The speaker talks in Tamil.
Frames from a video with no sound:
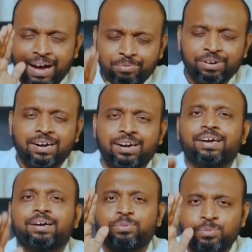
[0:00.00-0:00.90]

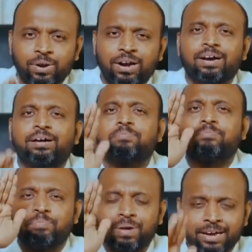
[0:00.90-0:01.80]
அவர்களை உலகம்
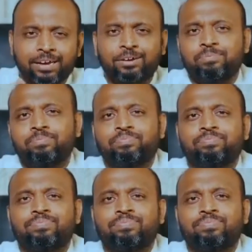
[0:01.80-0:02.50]
பகைக்கும்